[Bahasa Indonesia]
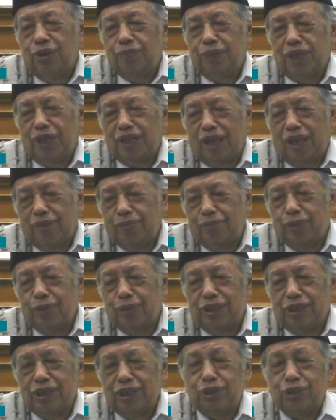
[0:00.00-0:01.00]

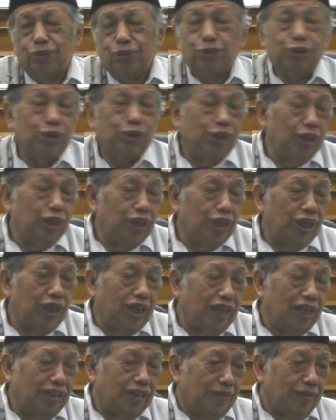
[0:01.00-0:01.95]
bergabung diskusi dengan